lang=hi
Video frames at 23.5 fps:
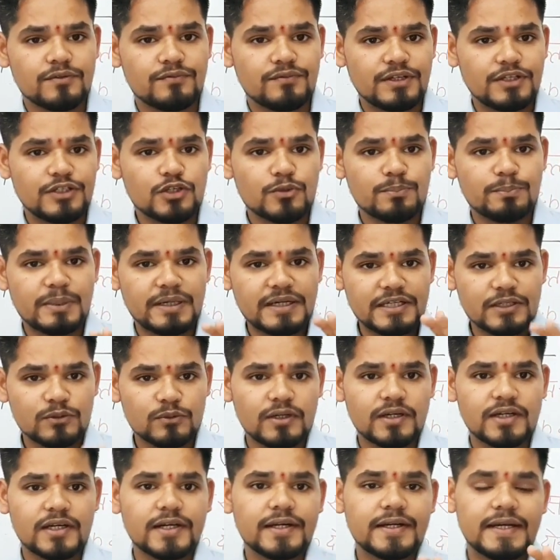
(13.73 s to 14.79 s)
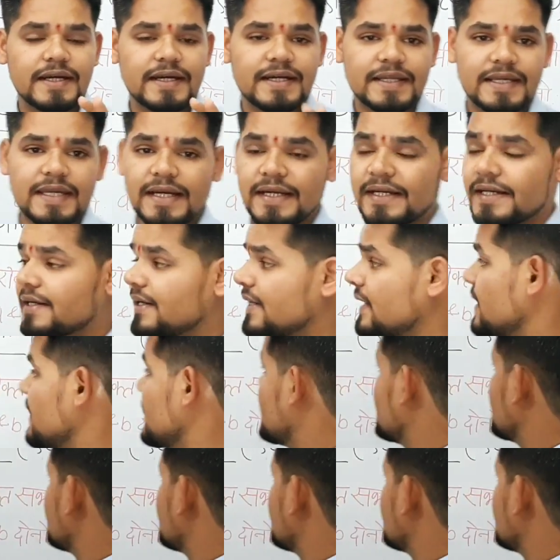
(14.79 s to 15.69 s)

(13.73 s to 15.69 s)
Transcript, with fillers: वीडियो पर्टिकुलरली डेडिकेटेड है